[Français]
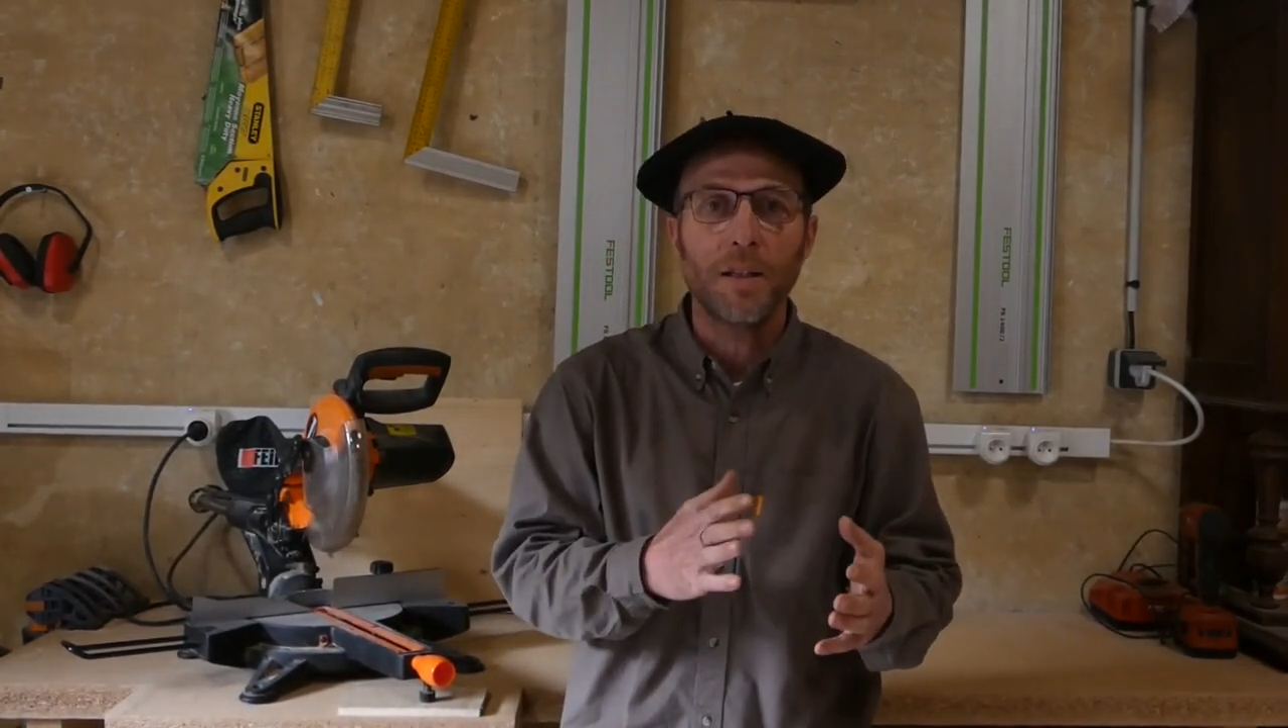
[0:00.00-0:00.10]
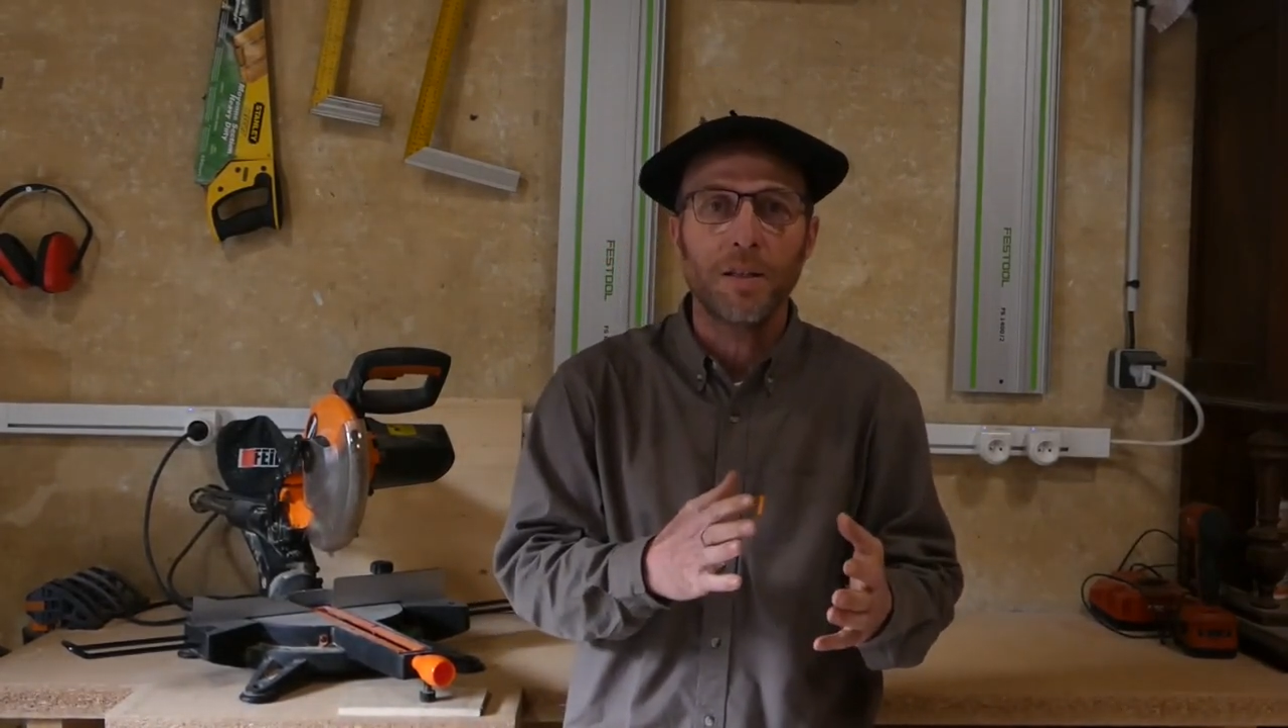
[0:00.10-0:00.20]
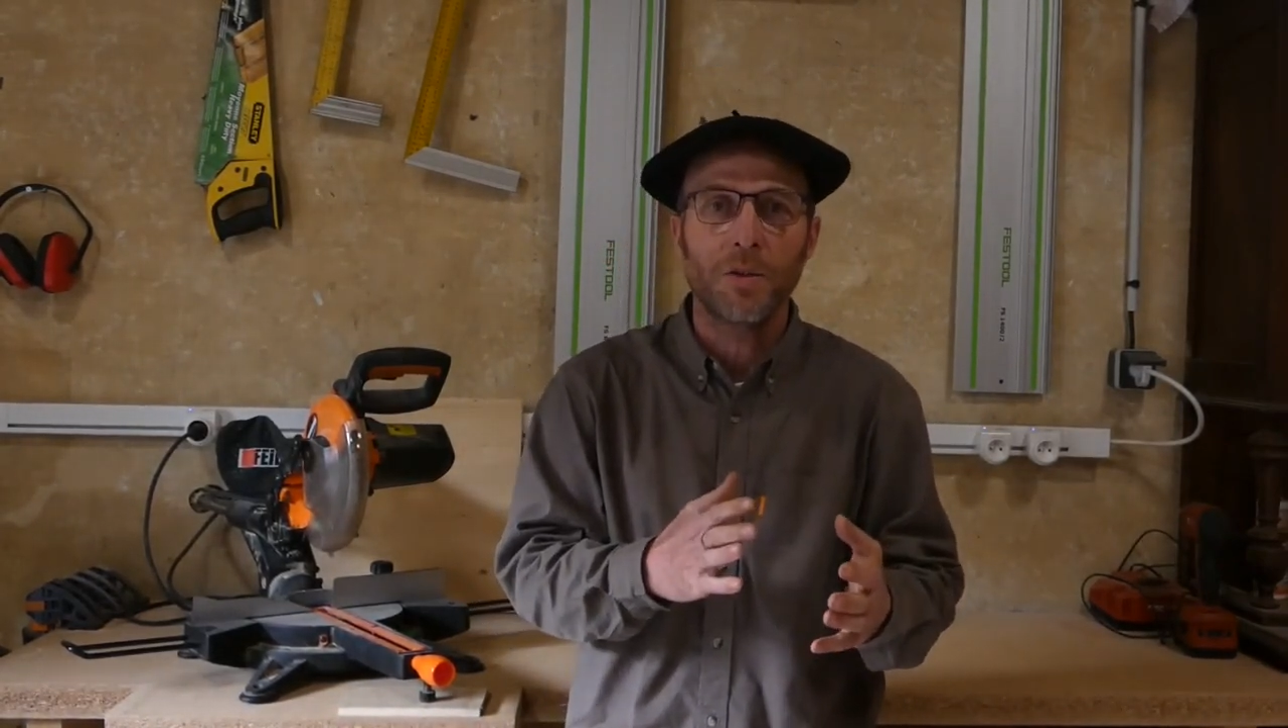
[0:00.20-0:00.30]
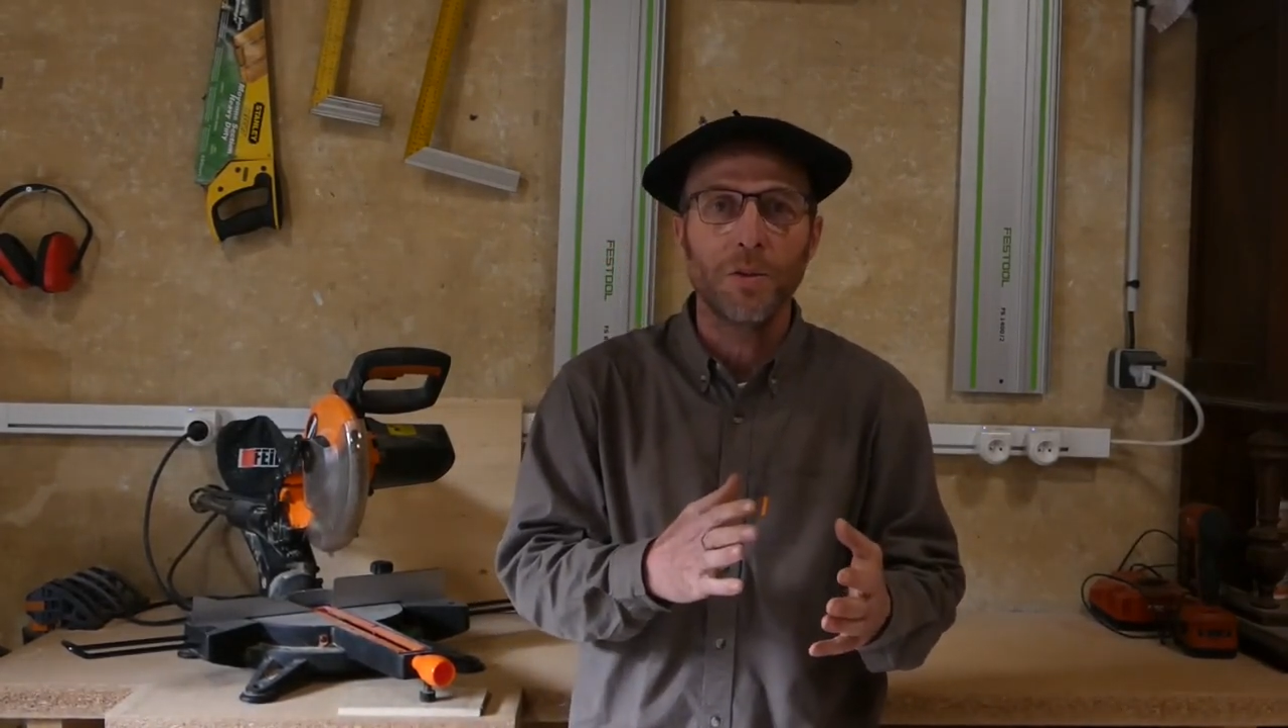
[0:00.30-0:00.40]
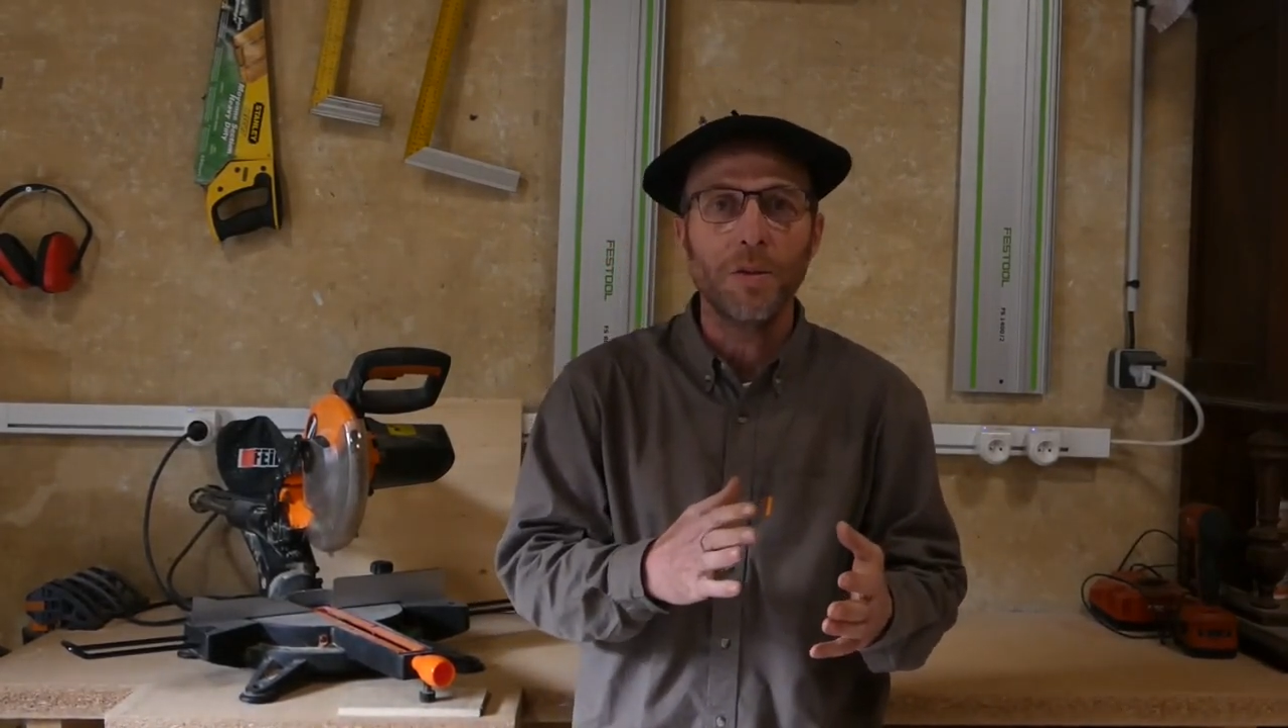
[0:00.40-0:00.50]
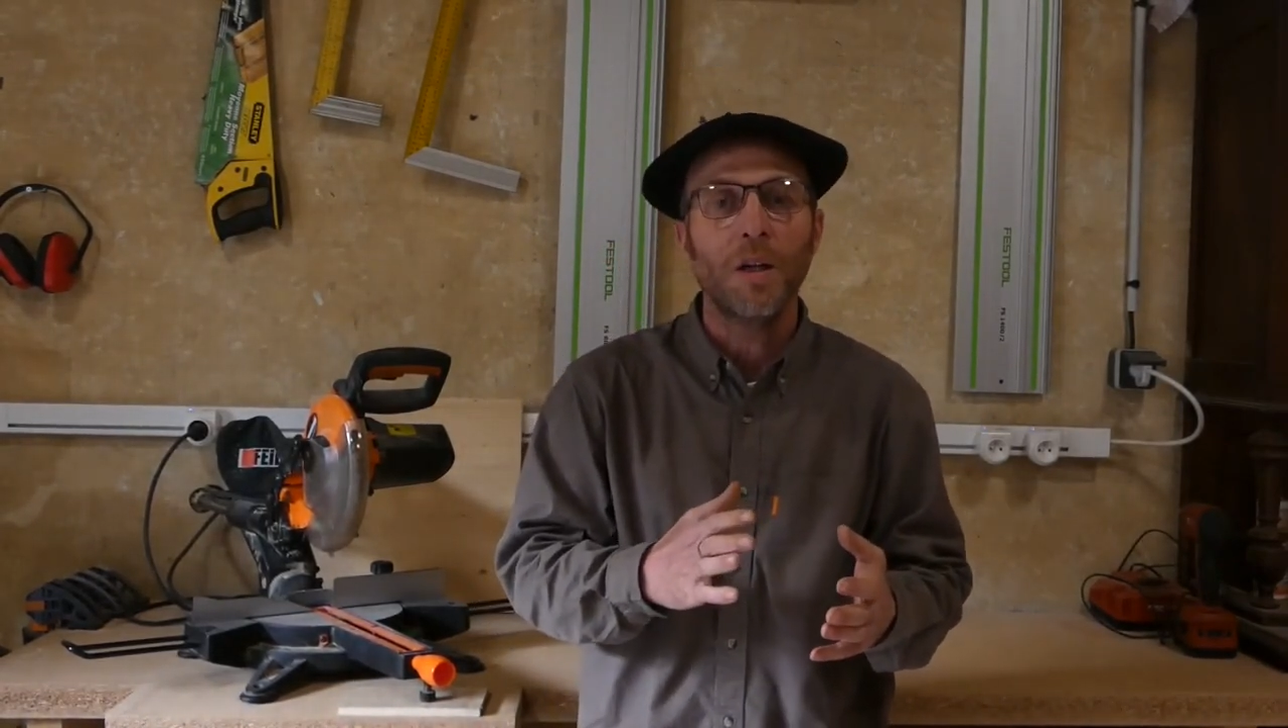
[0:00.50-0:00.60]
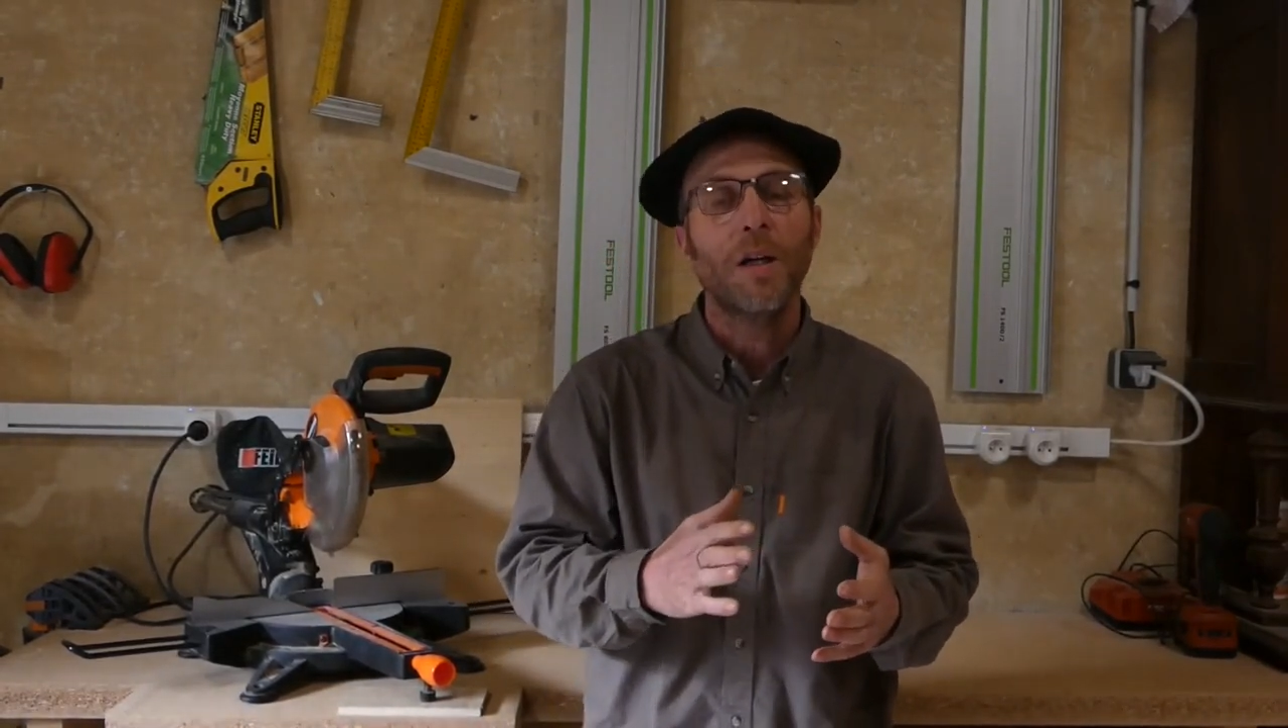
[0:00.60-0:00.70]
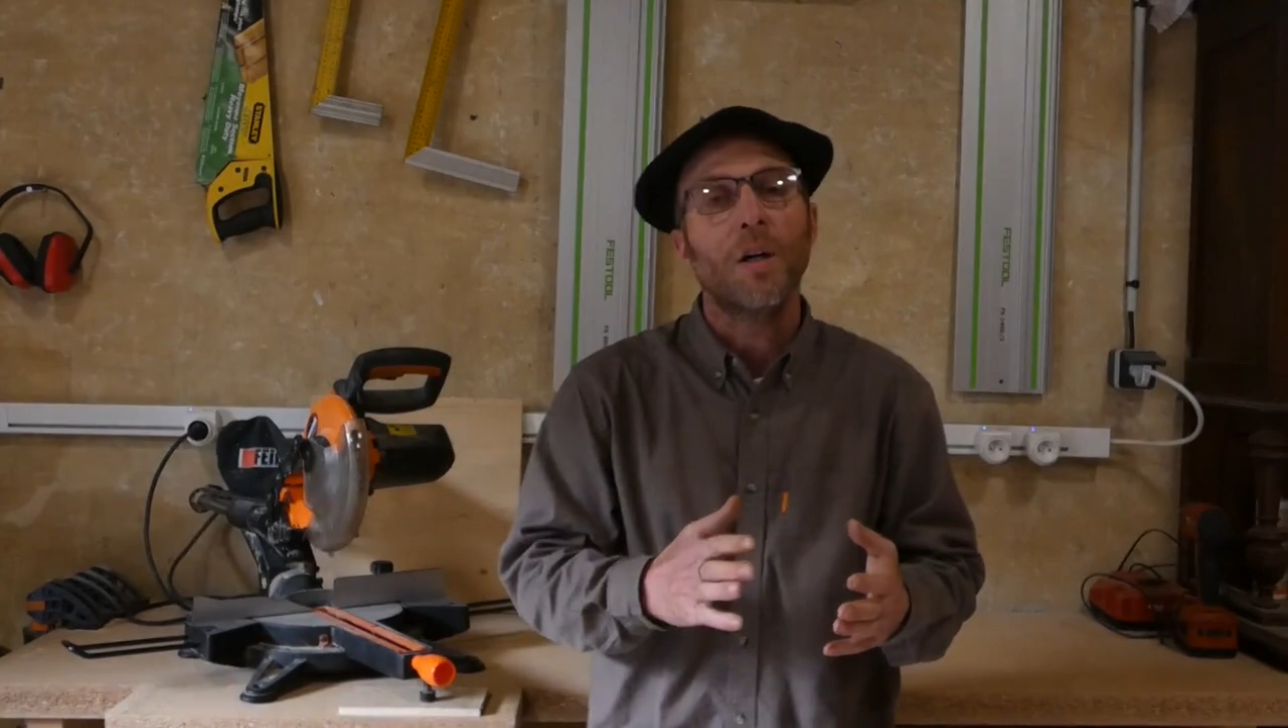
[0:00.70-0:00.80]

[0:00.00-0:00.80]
caissons